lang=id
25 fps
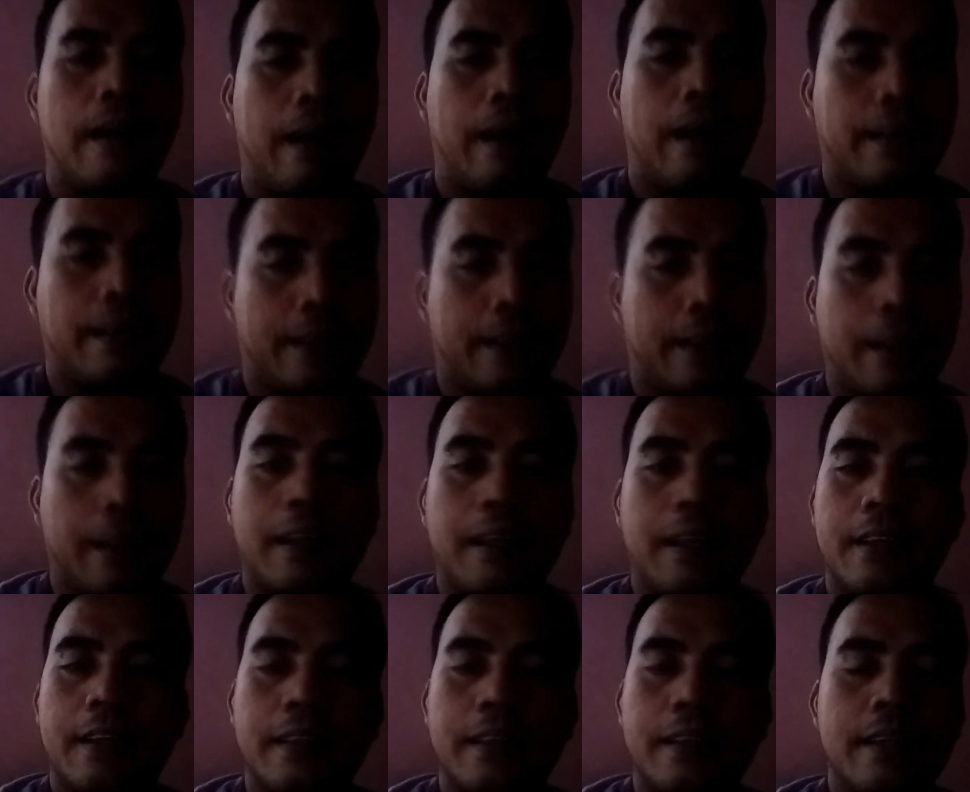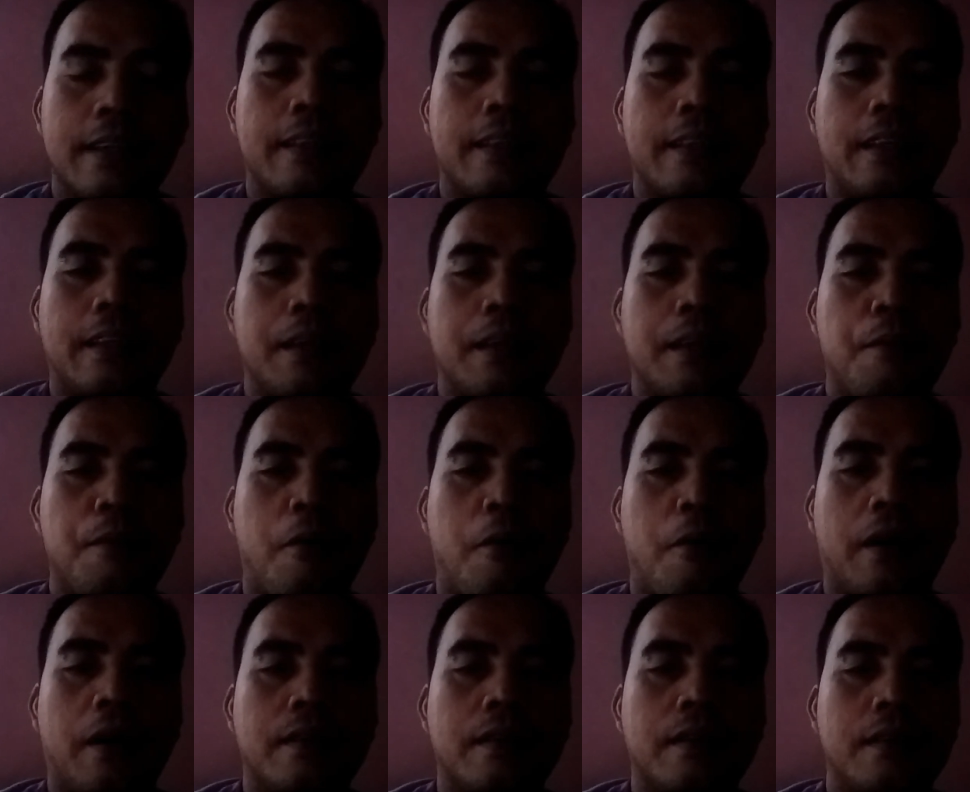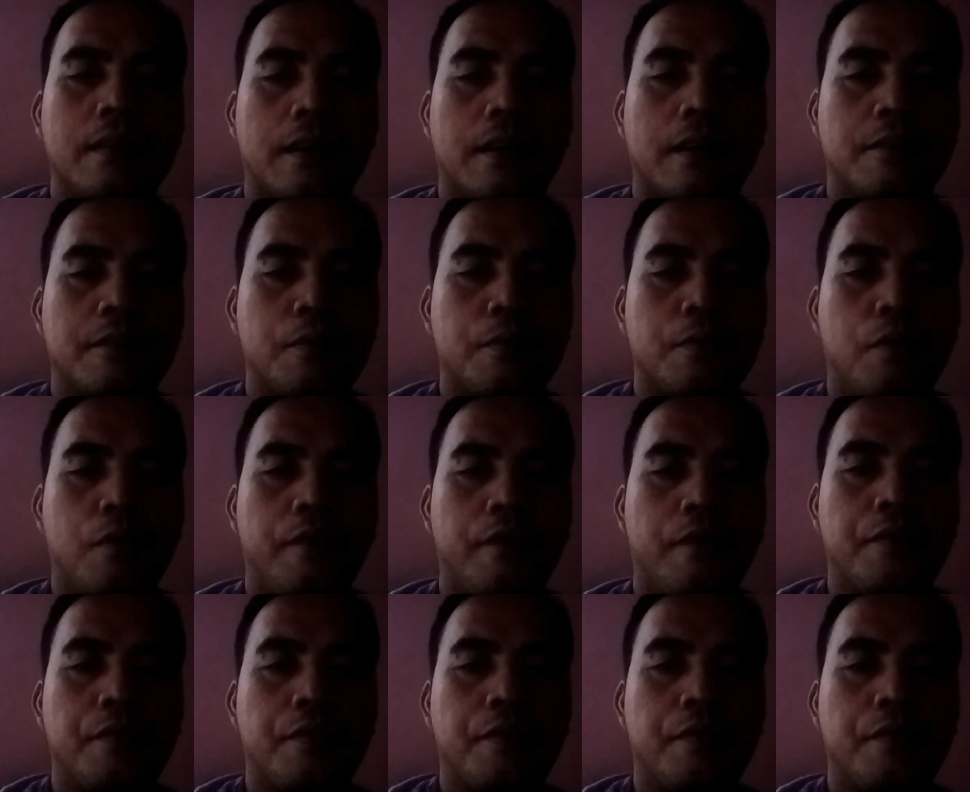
Akhir-akhir ini kita dihebohkan dengan sebuah